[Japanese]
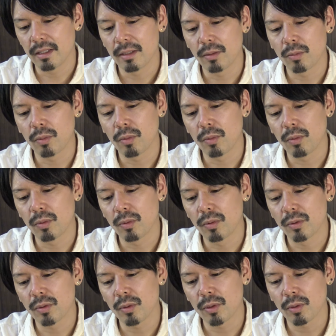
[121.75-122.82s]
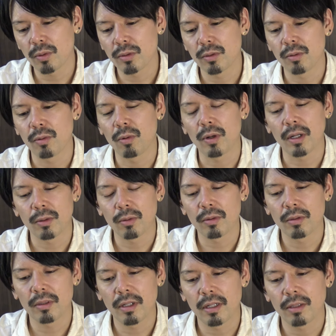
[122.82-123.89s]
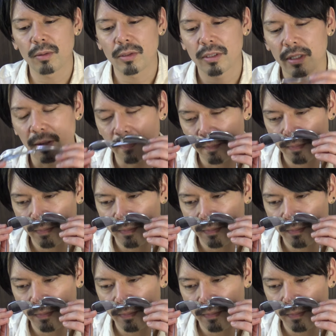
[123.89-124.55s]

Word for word: えっと、その一つの他のあれとして、